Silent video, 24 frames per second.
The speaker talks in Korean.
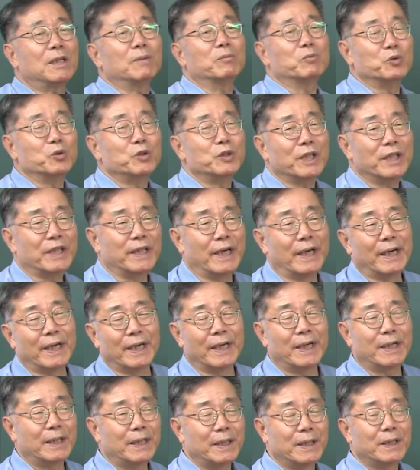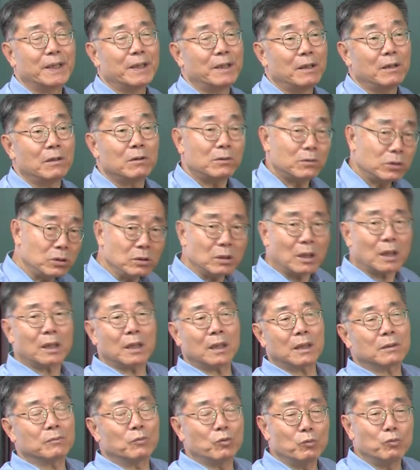게 문제야 큰
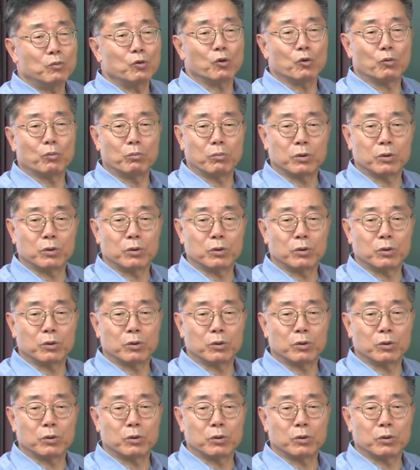나라의 문물을